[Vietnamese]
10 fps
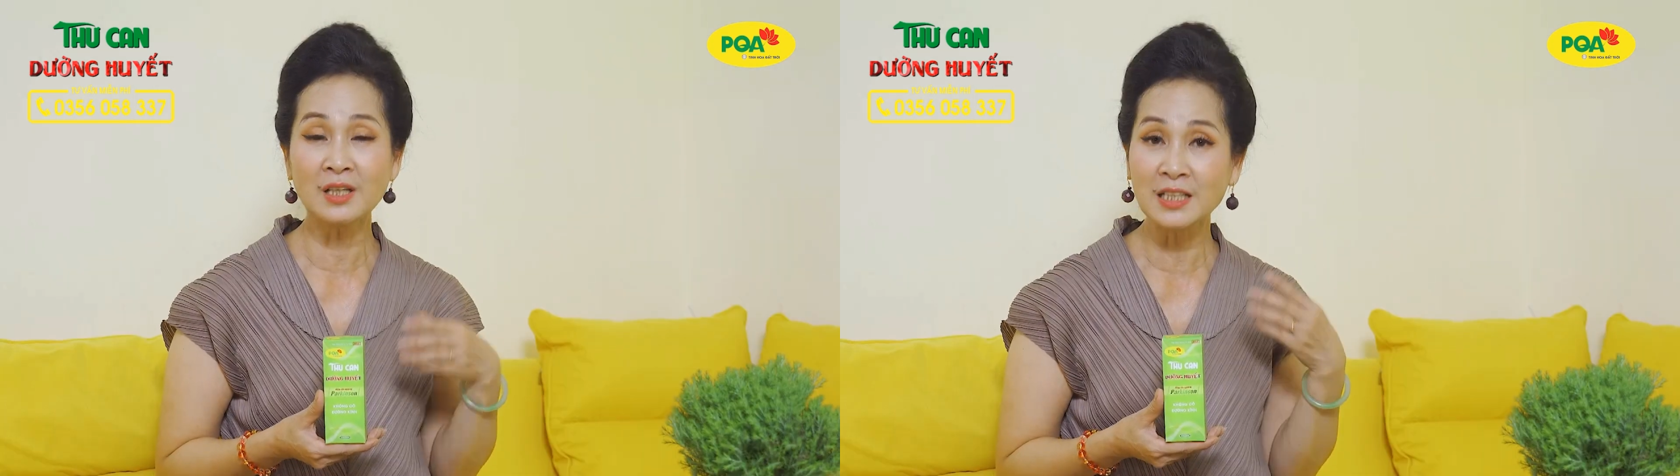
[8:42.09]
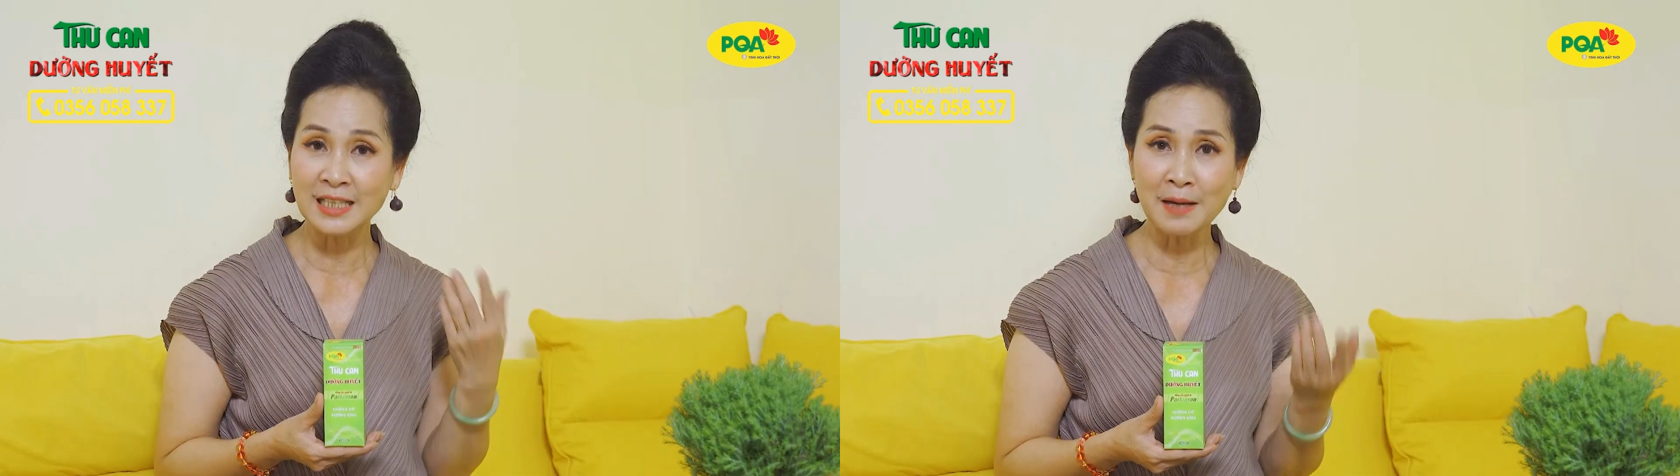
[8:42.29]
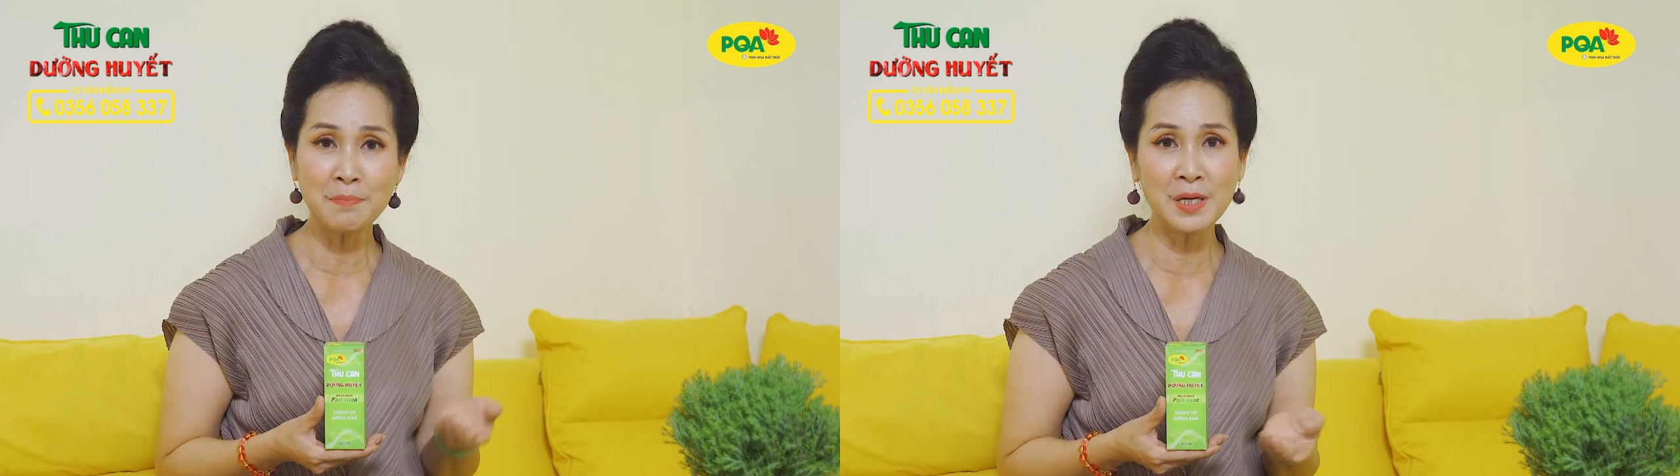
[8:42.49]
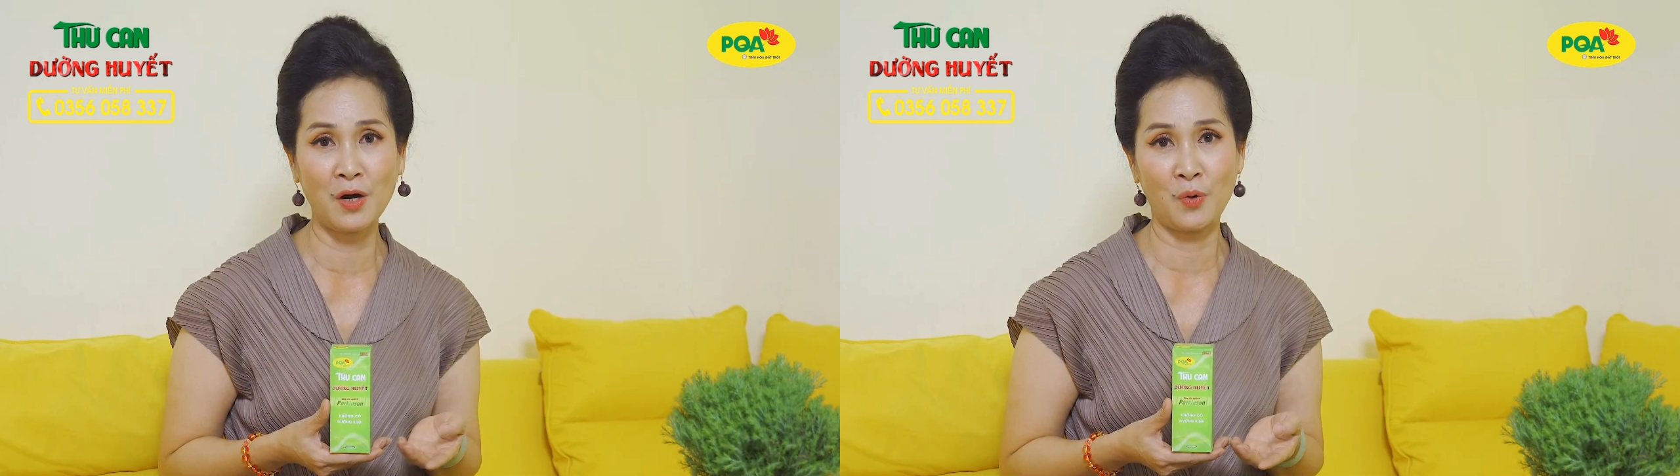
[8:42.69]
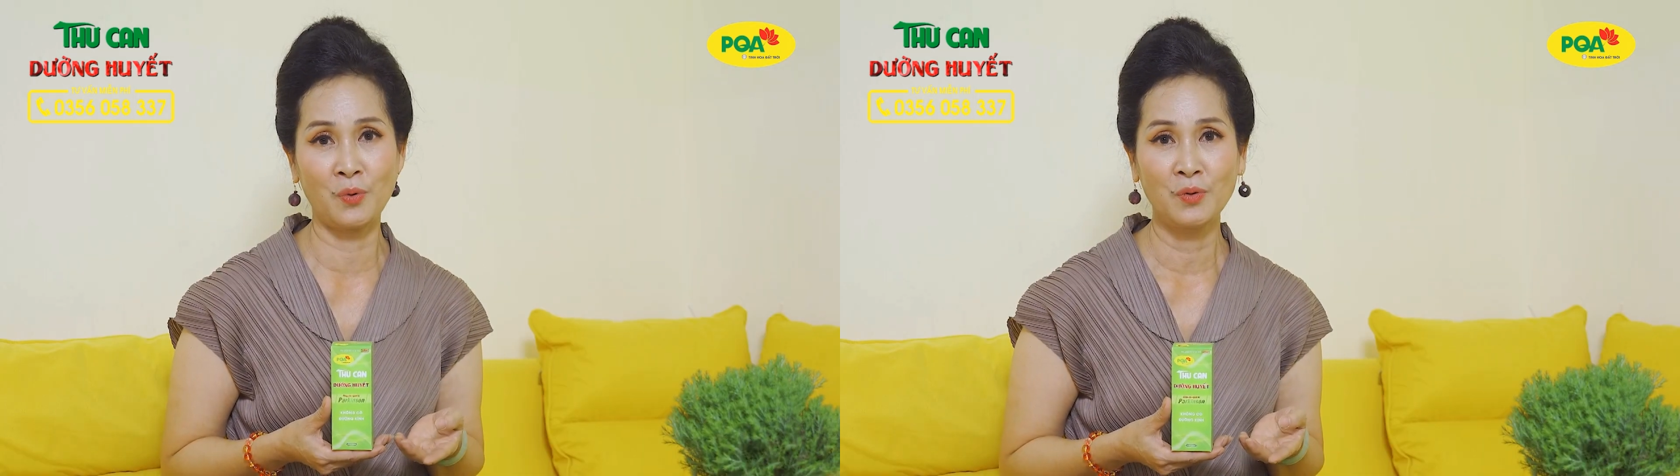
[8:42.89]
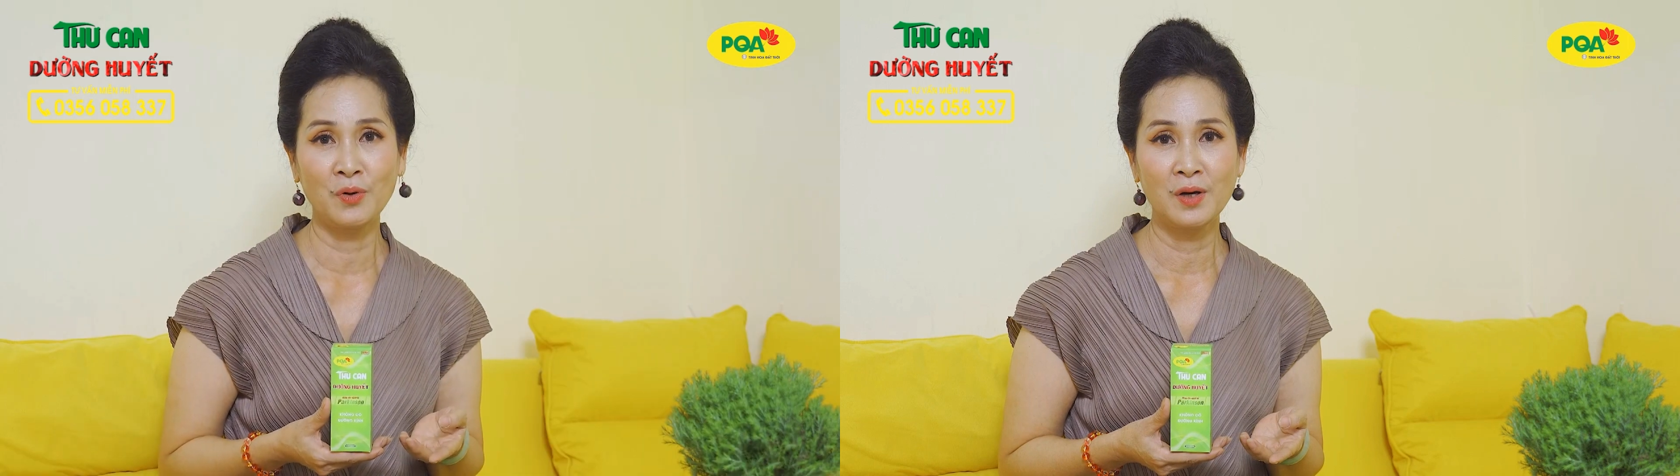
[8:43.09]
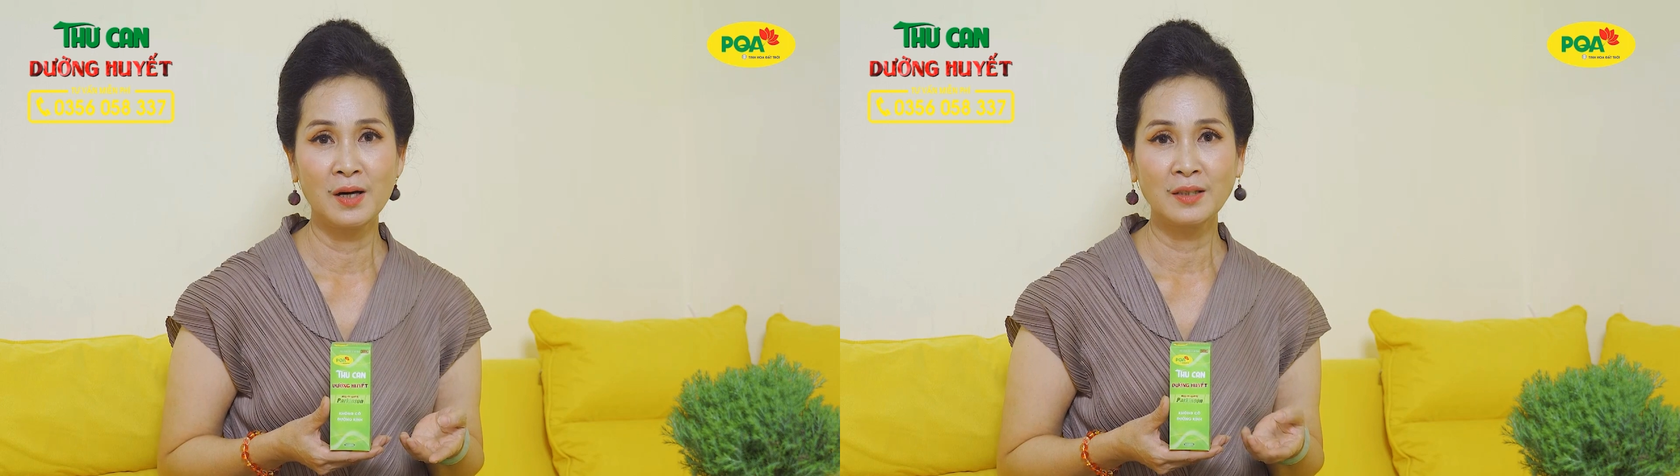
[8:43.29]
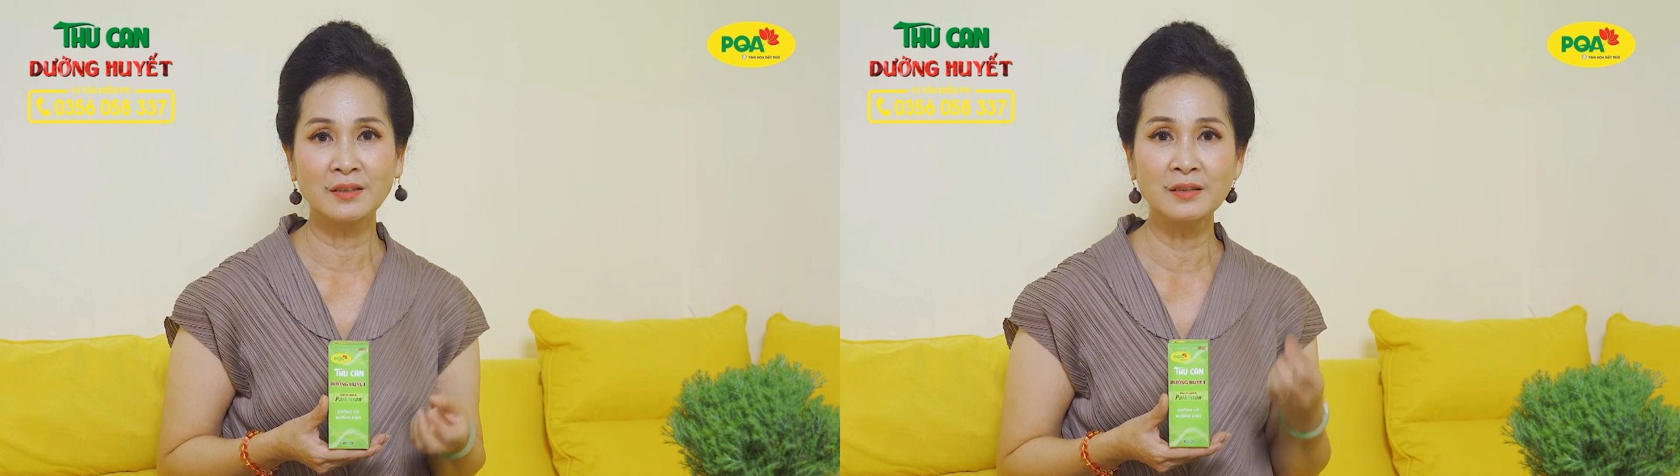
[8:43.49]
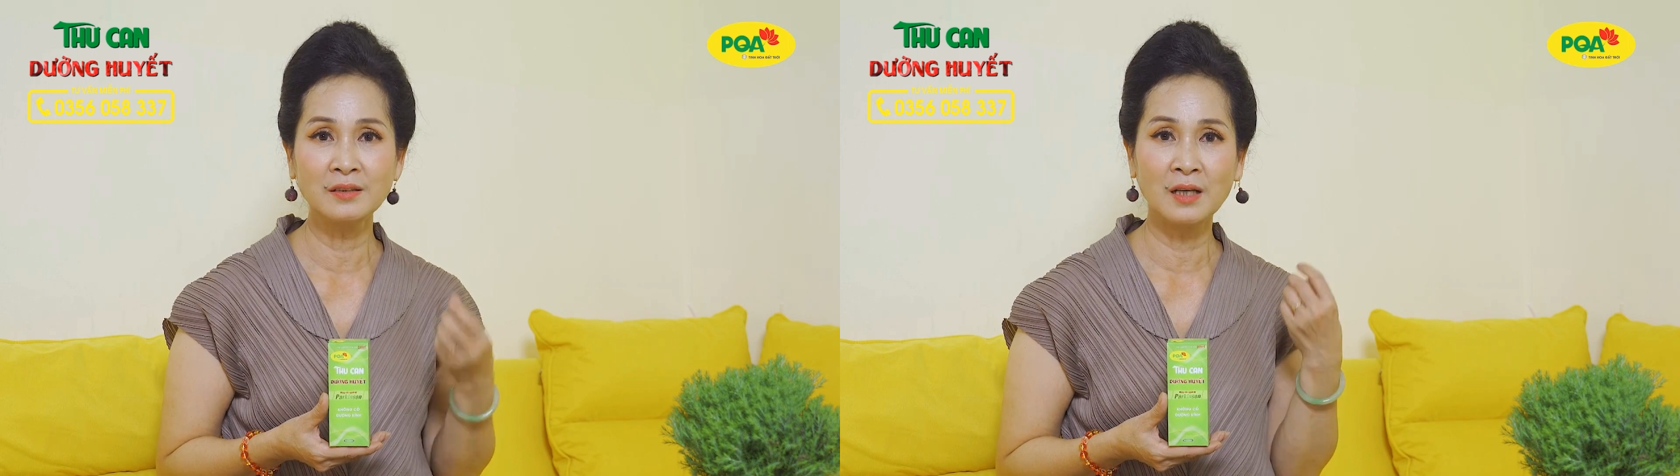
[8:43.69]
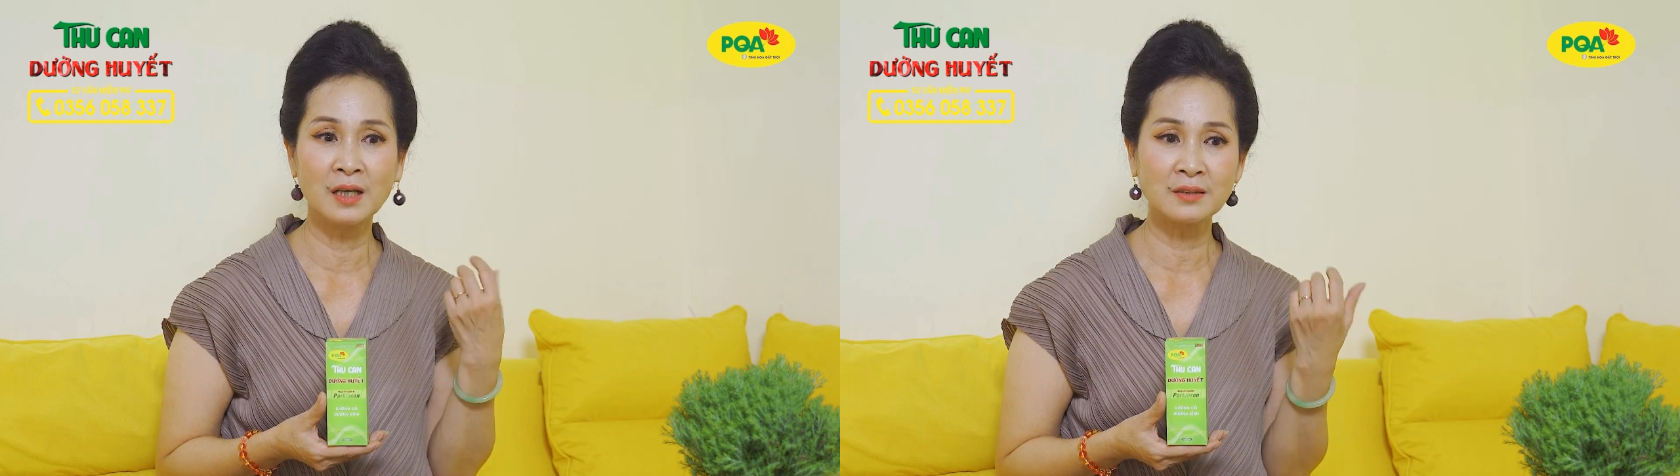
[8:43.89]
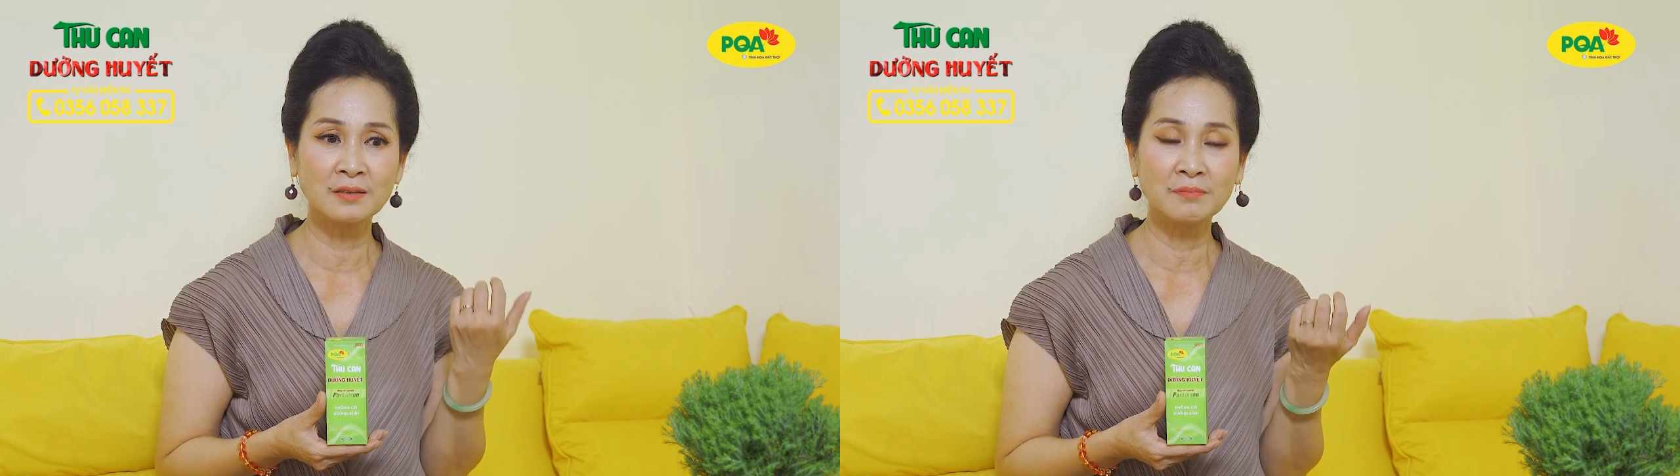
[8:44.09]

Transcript: thời gian biểu từ ờ,